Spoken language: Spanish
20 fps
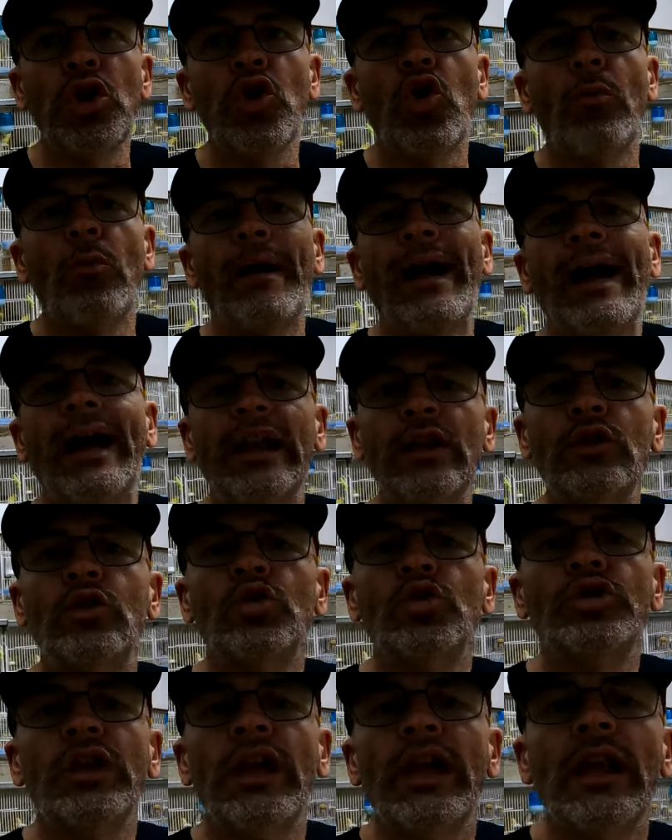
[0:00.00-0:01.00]
cinco
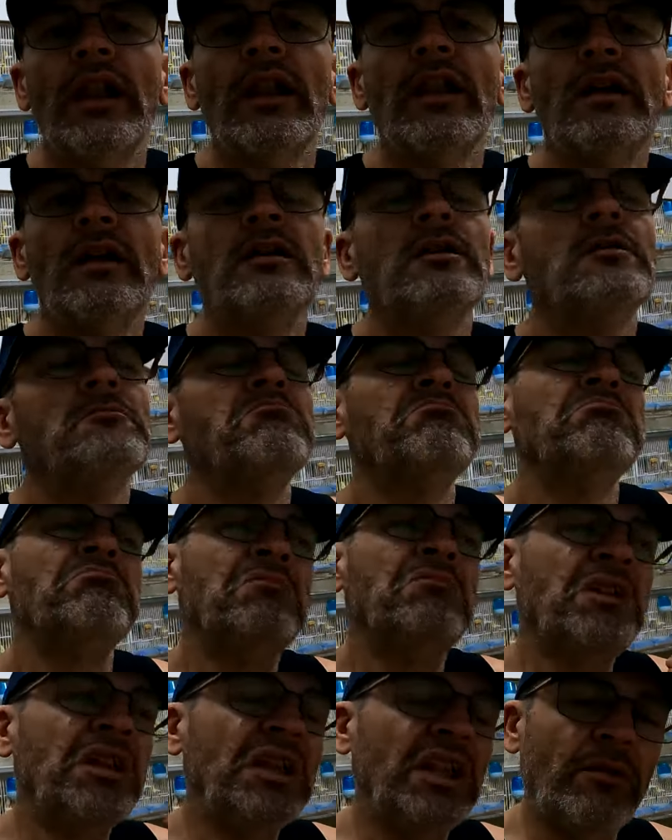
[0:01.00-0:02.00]
pajaritos de él,
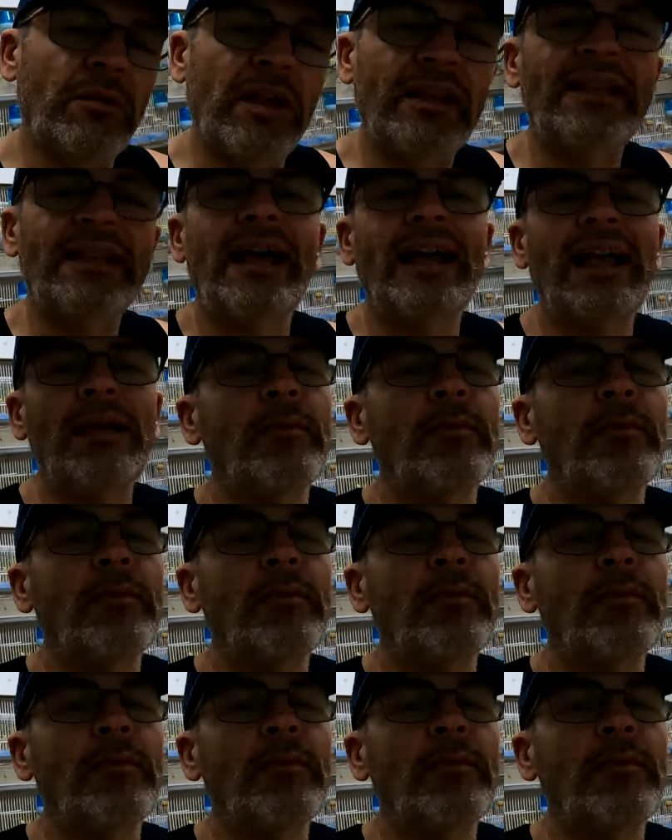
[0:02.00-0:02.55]
y de verdad